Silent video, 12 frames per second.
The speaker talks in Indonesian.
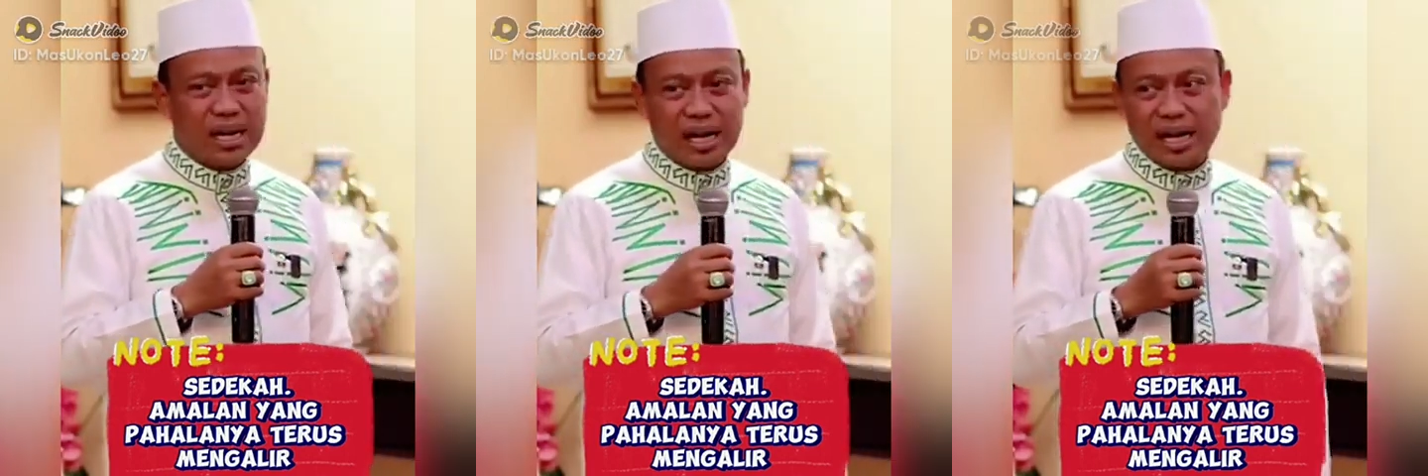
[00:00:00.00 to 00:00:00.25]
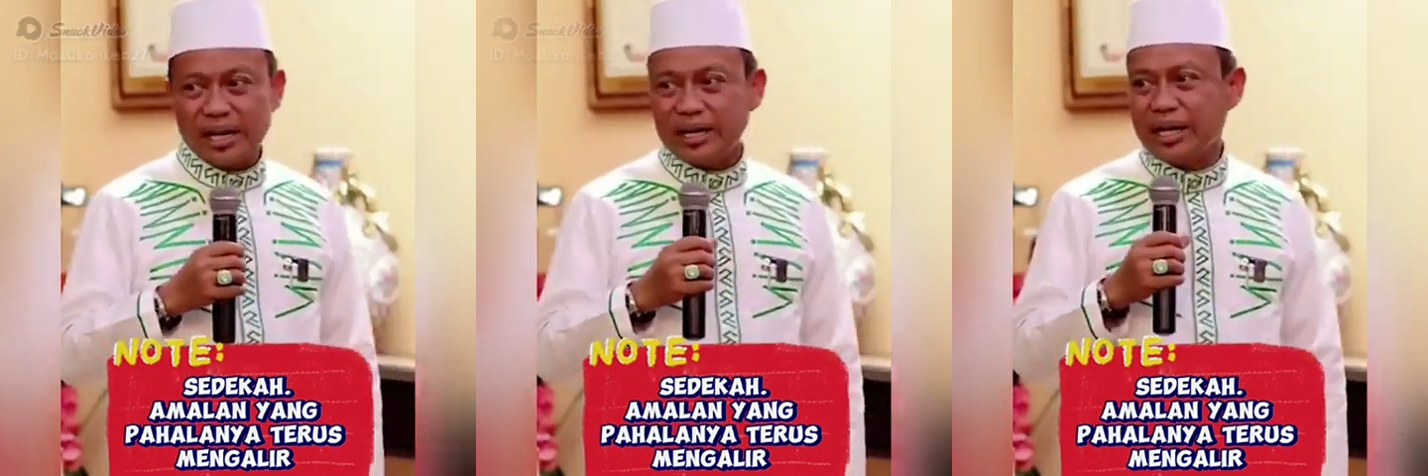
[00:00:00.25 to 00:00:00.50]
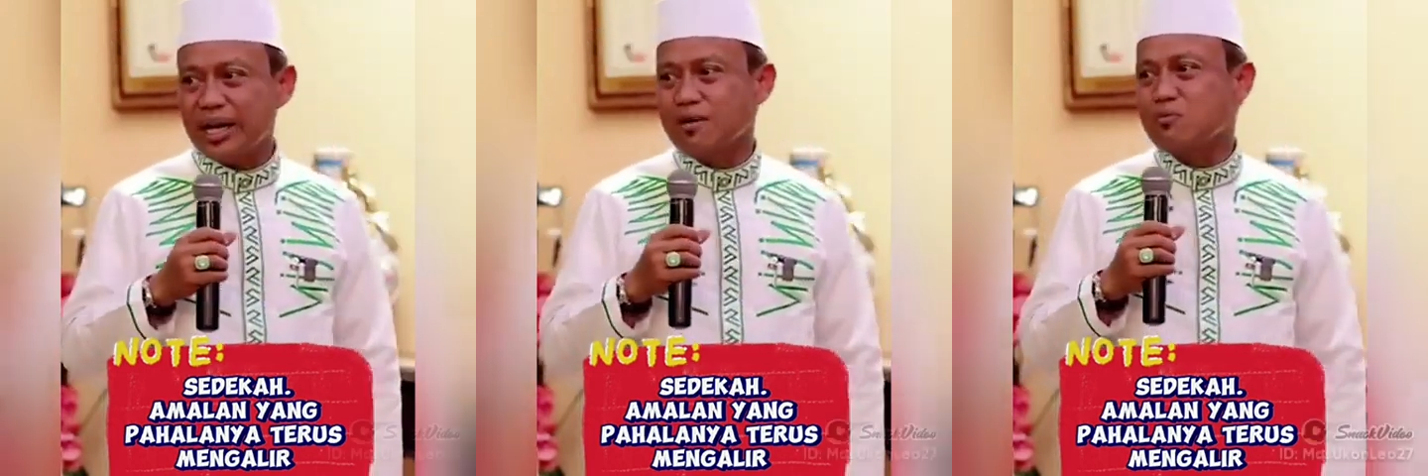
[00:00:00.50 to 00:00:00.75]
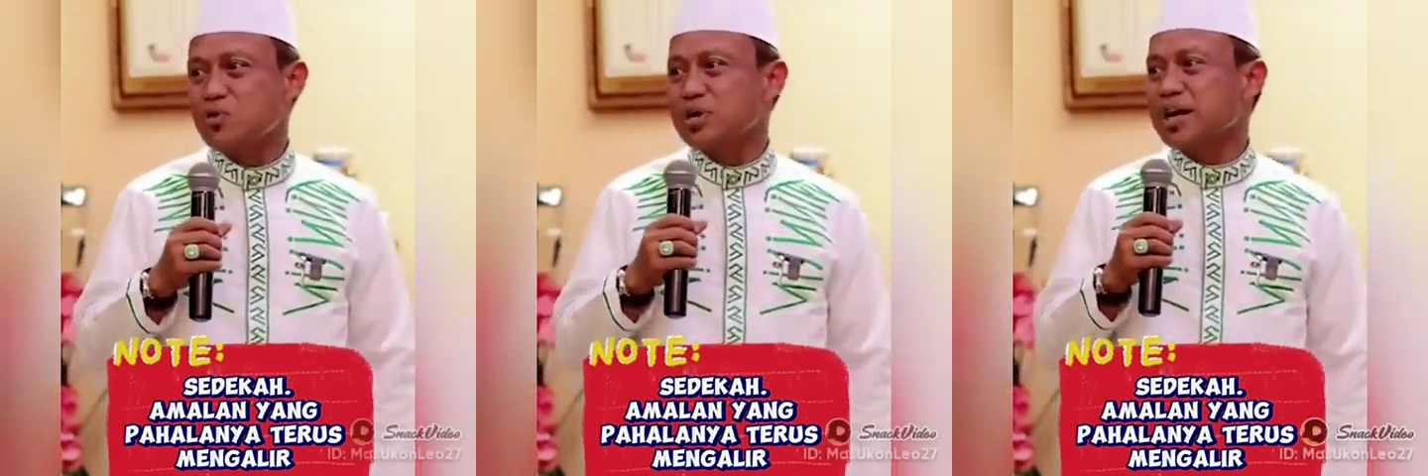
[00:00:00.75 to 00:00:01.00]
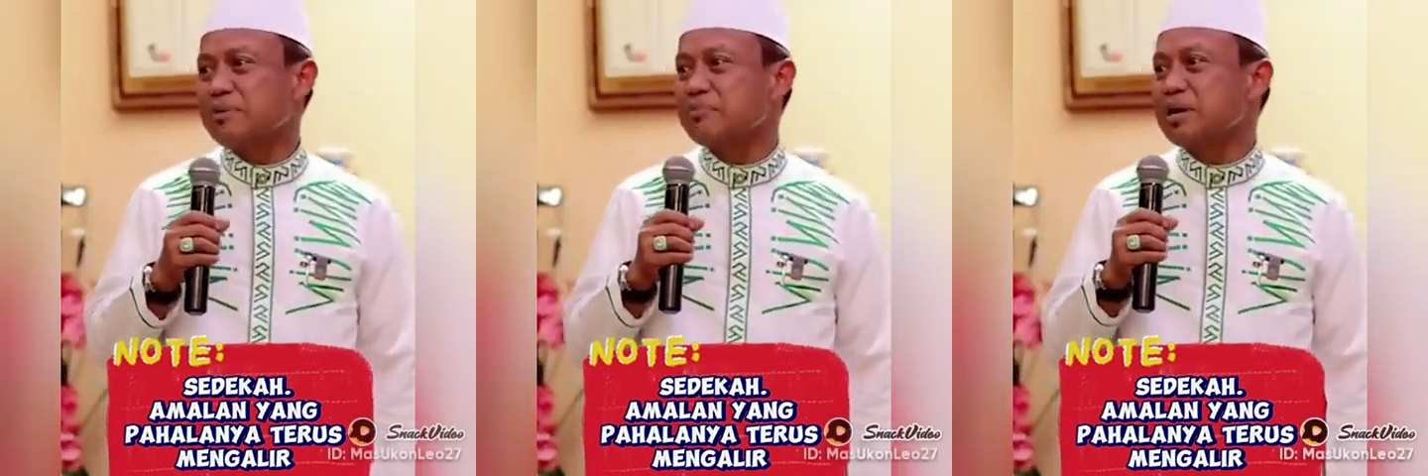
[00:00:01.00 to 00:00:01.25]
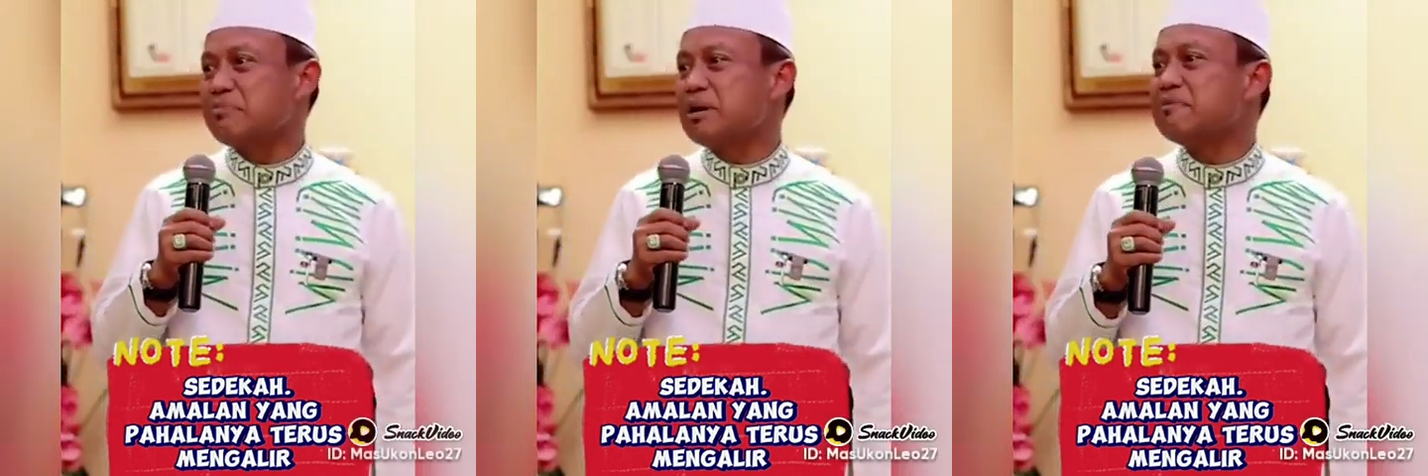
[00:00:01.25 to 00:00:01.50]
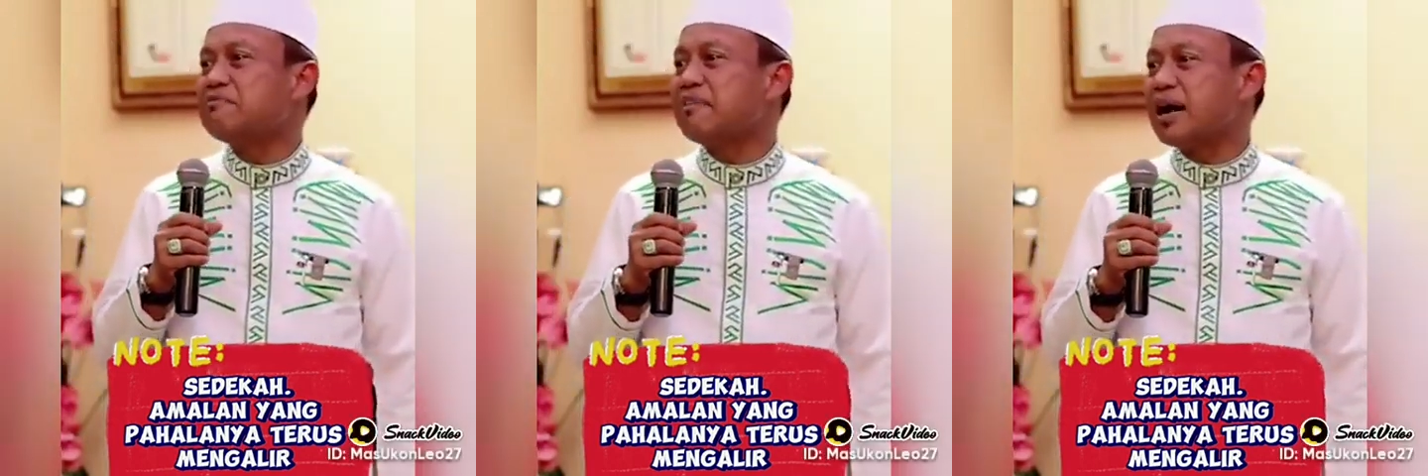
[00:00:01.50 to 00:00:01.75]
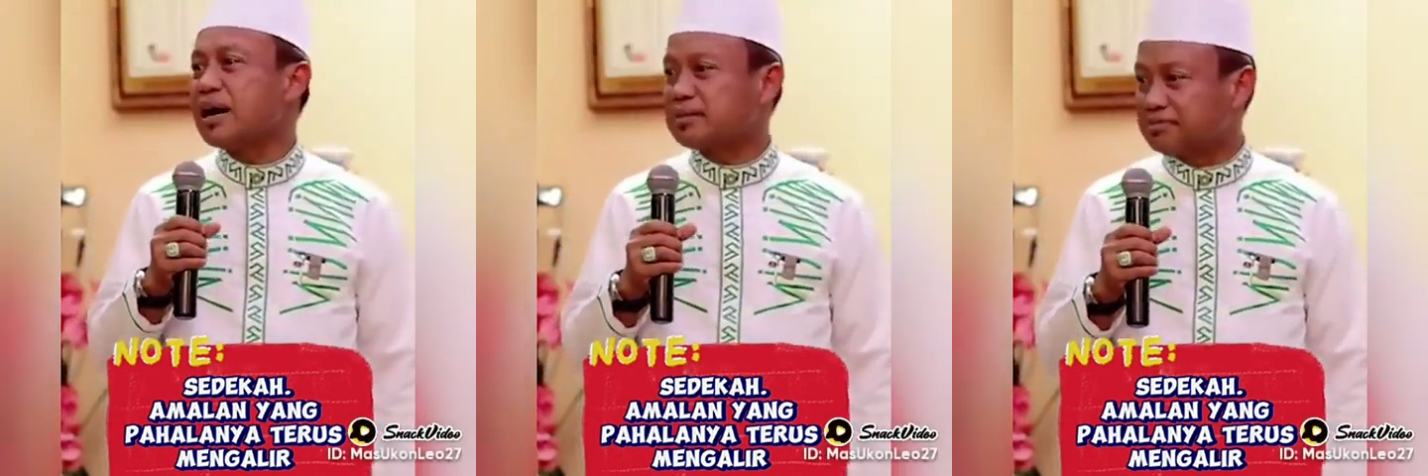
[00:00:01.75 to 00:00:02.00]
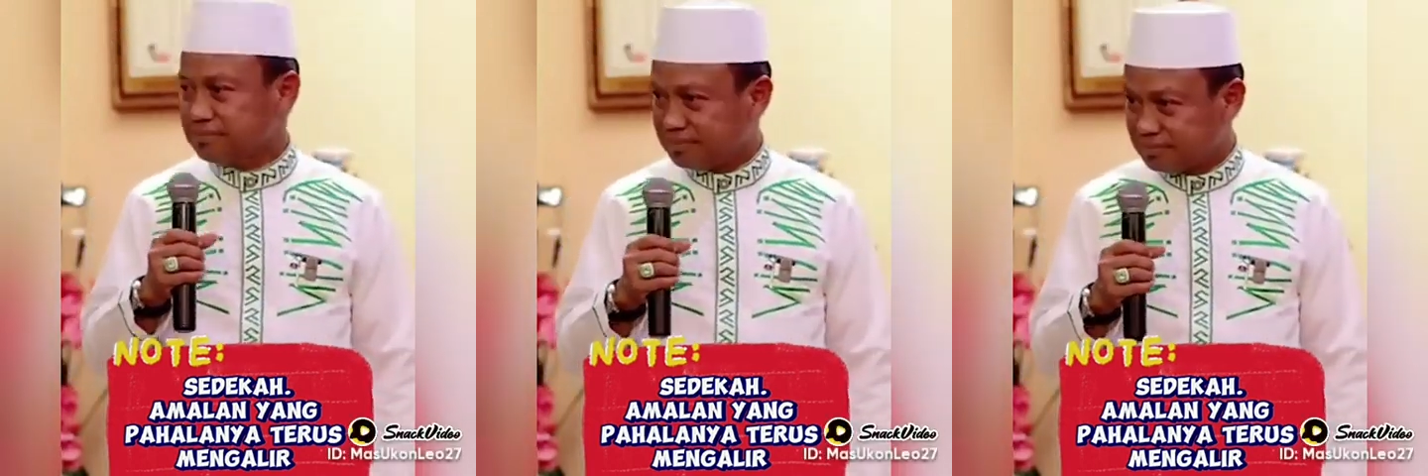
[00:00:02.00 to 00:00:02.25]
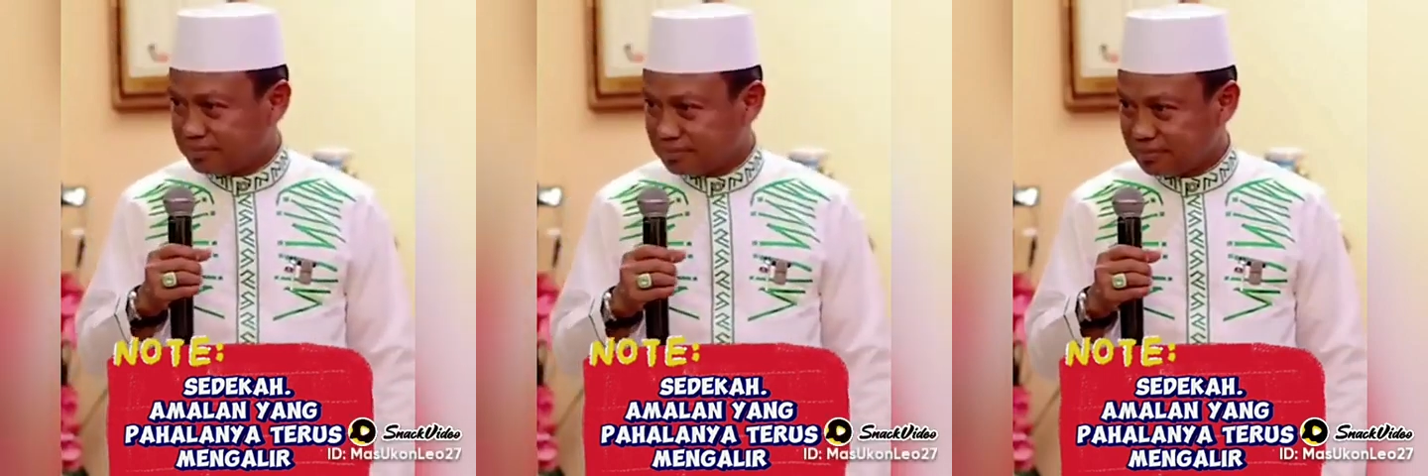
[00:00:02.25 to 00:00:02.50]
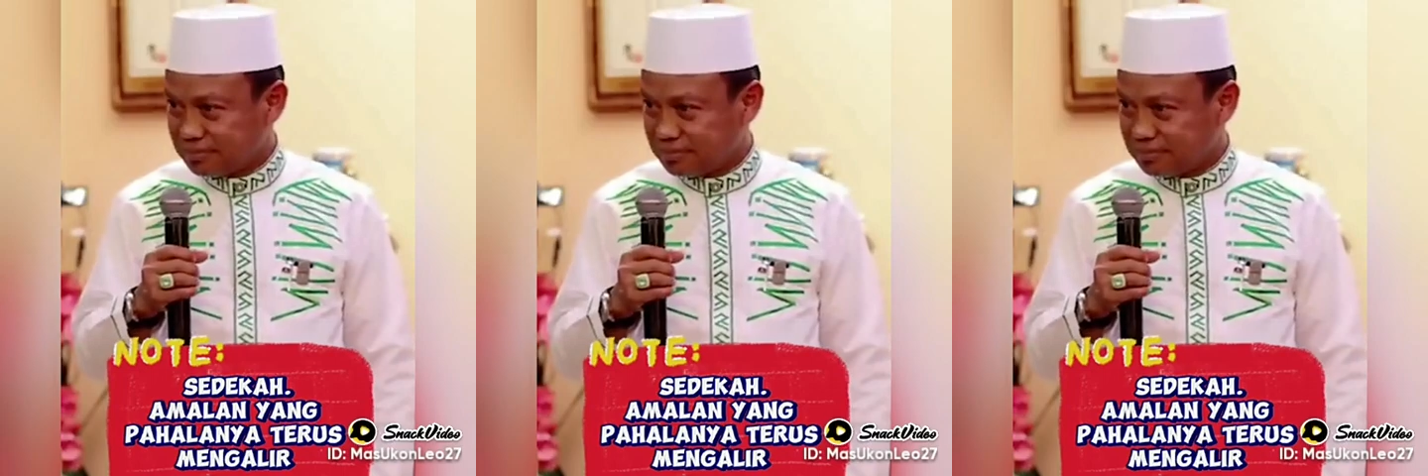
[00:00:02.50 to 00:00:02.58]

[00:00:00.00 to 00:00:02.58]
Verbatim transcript: adalah ilmu yang bermanfaat